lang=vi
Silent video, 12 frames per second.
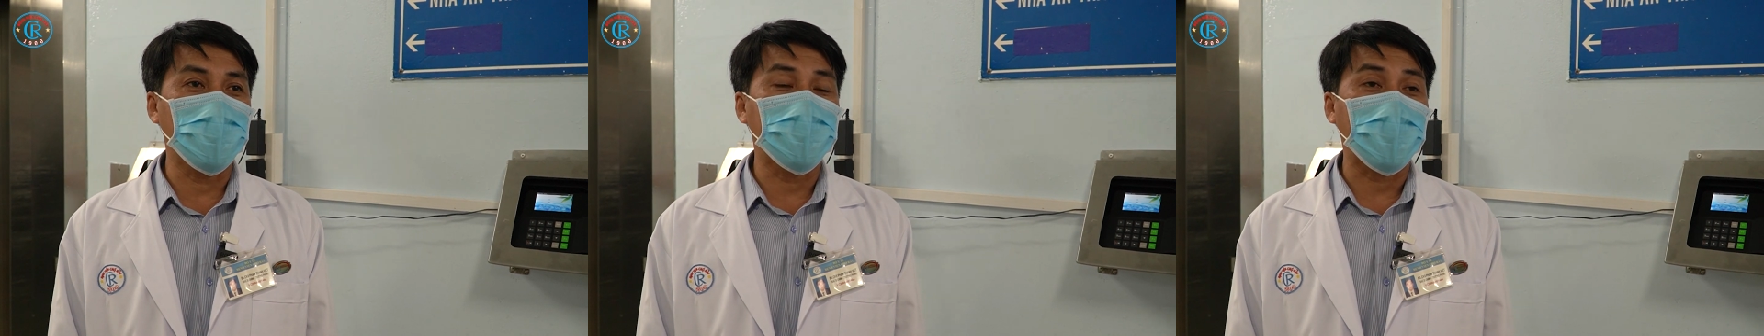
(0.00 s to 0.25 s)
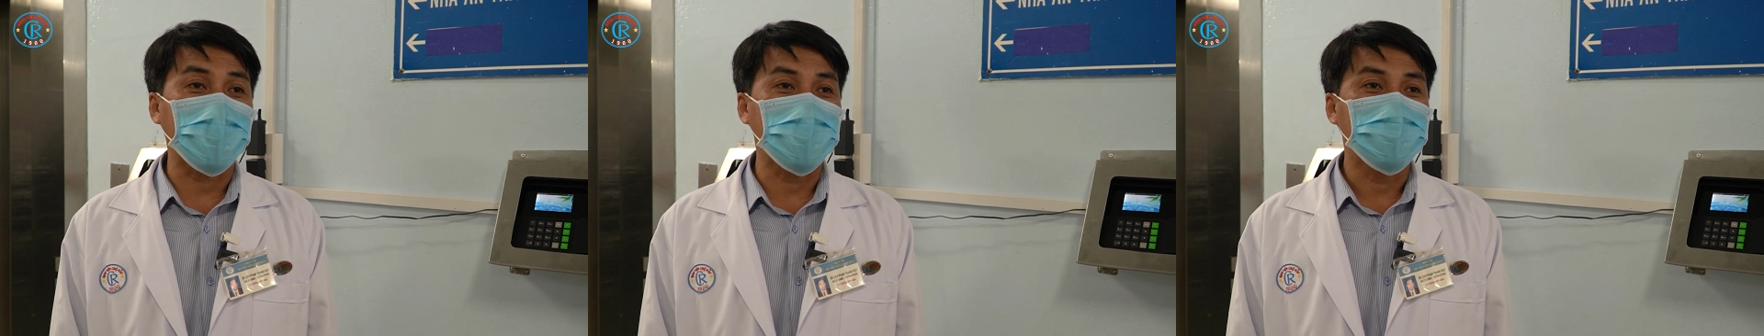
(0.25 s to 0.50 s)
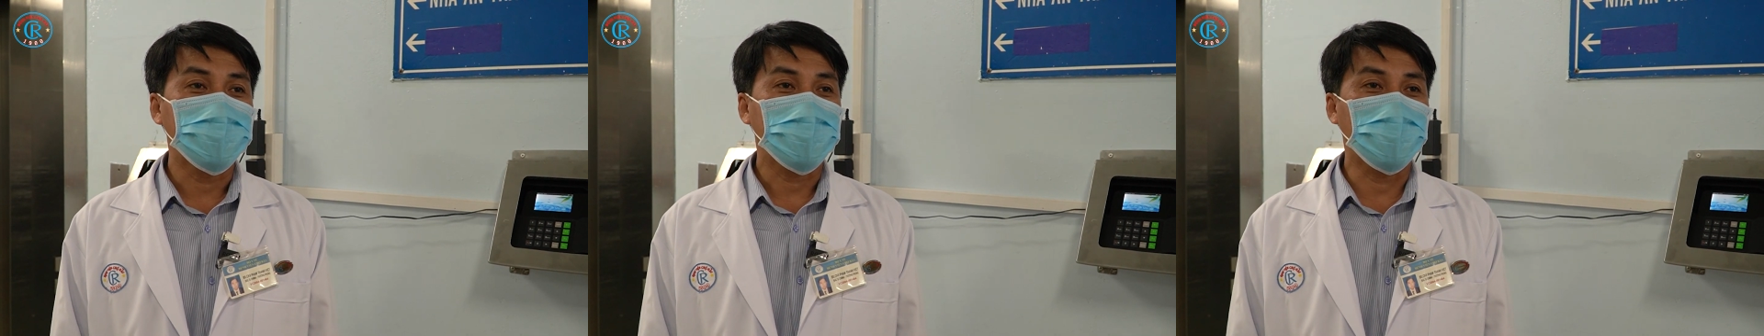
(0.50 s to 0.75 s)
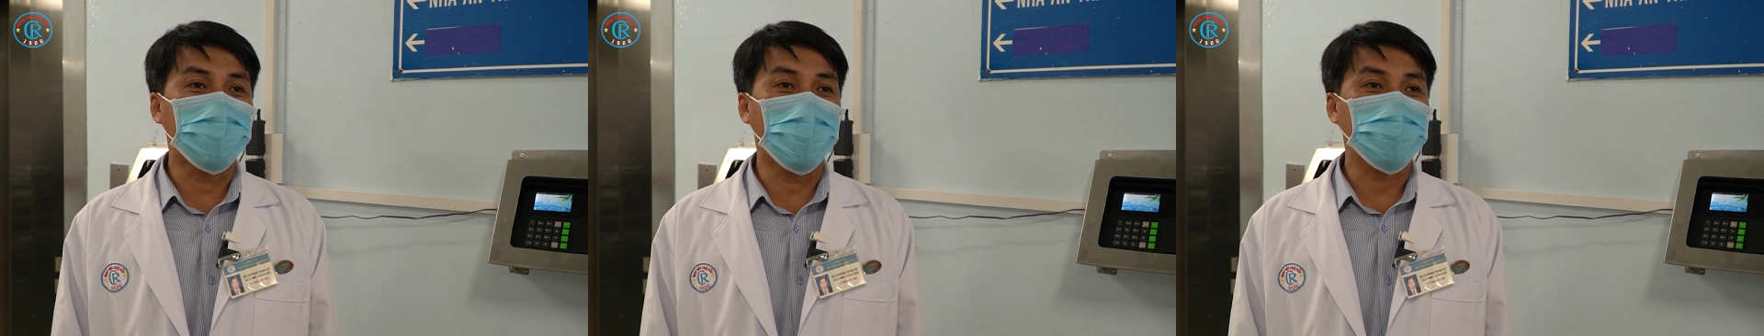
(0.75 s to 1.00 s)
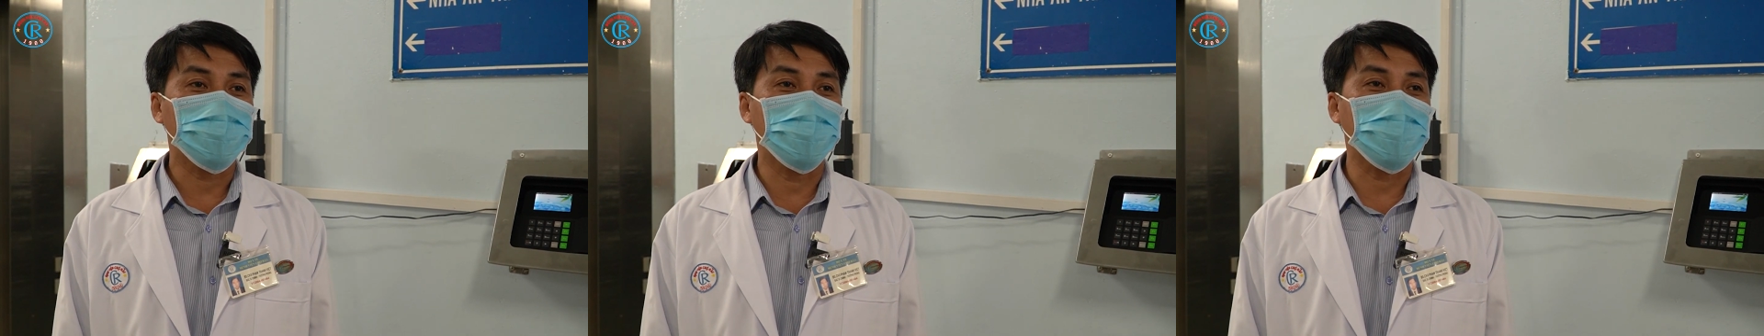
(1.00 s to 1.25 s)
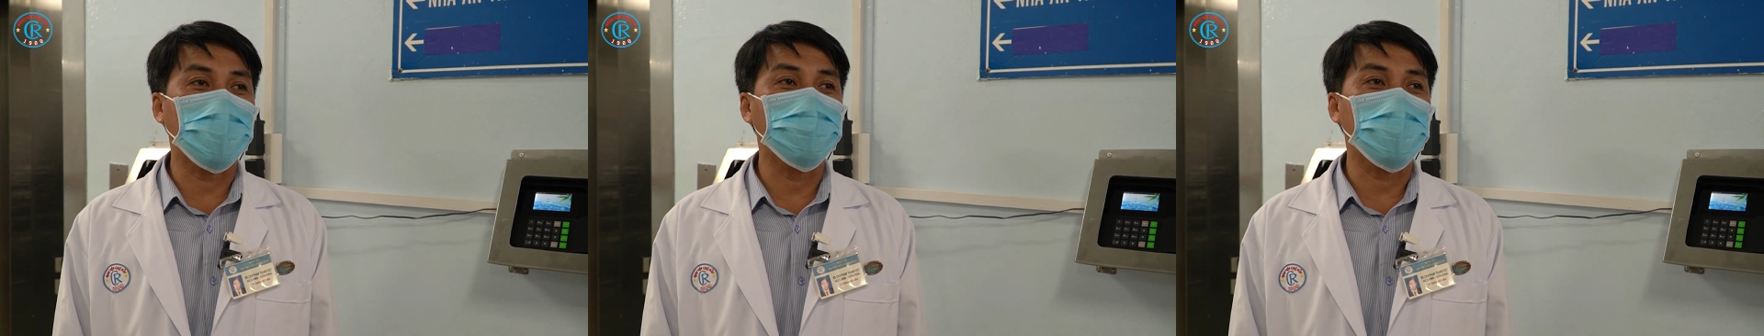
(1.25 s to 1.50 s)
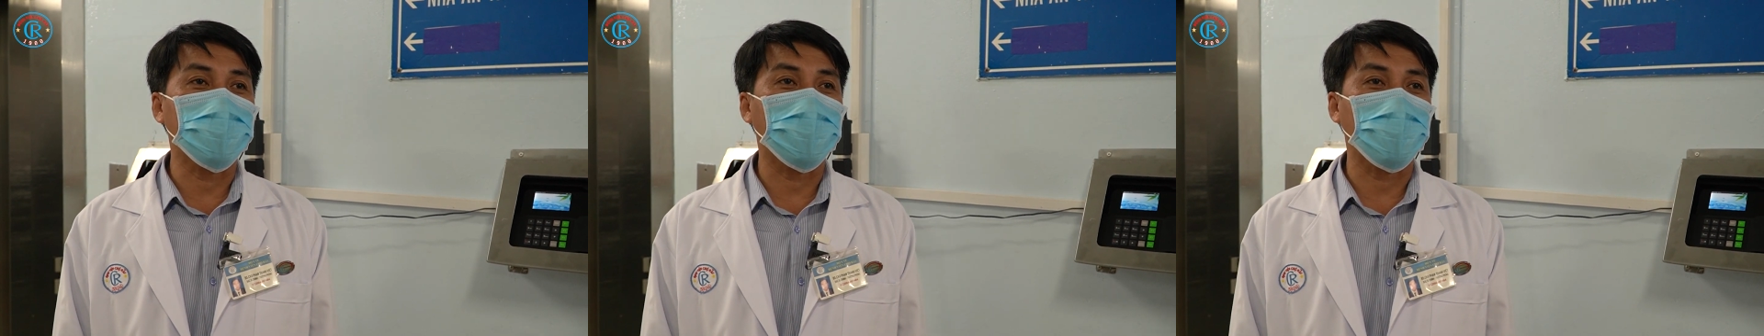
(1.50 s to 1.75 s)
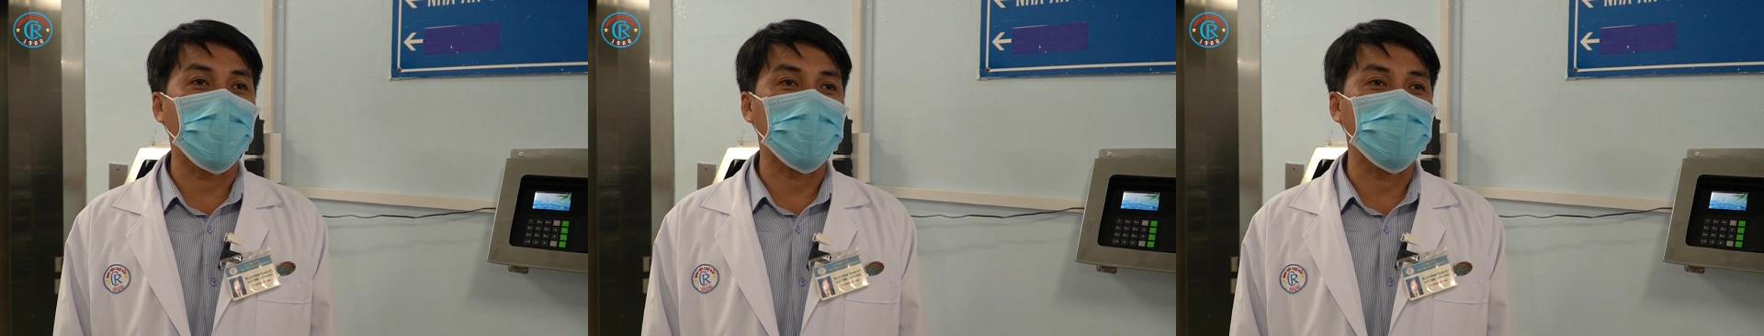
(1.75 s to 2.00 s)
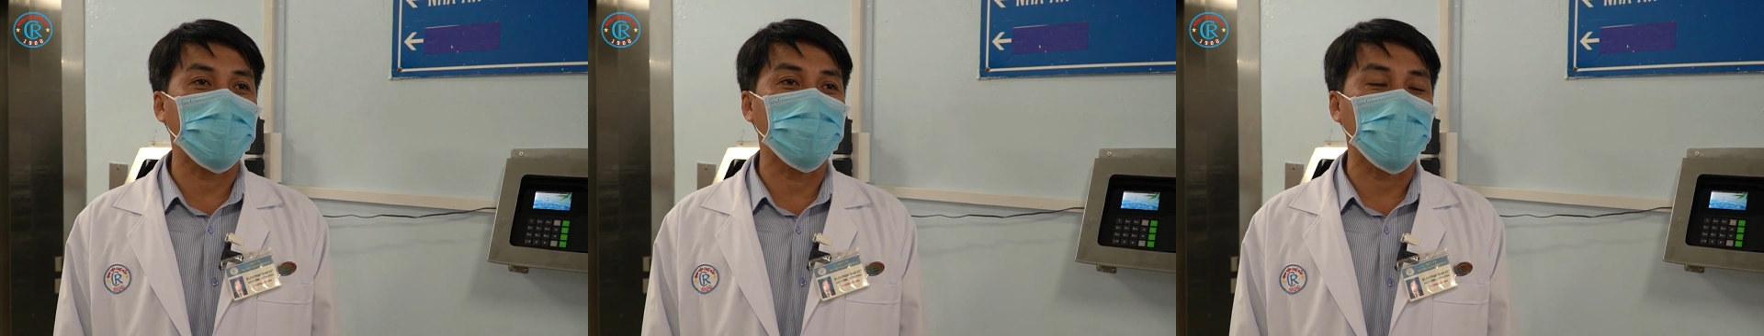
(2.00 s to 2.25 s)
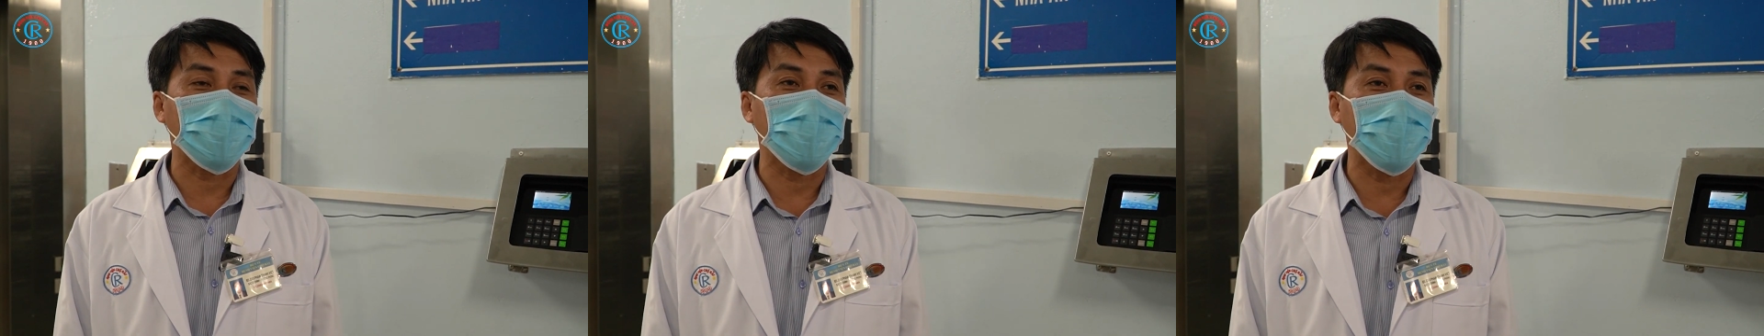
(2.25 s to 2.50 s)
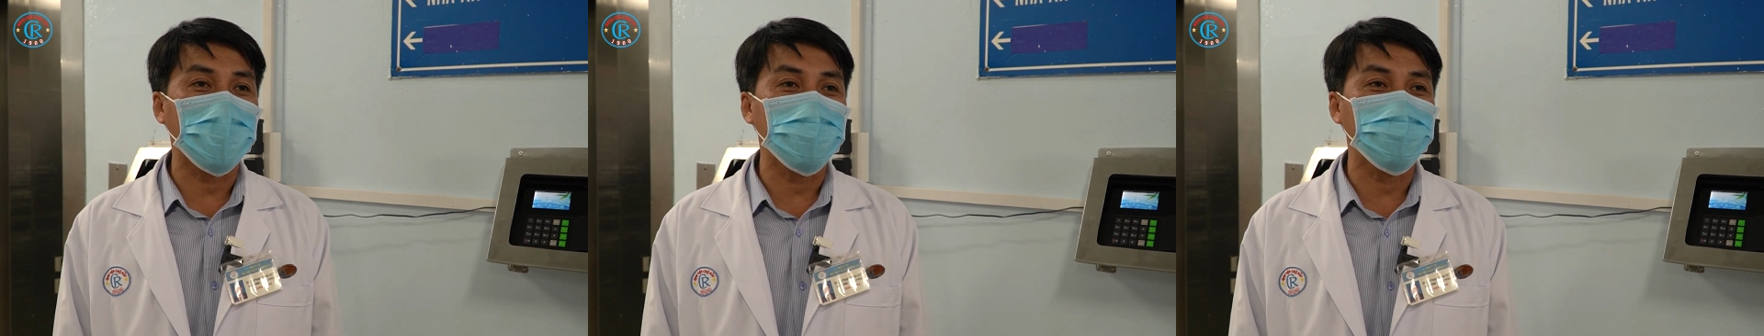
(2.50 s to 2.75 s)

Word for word: định này thì trong thời gian qua thì trong thực tế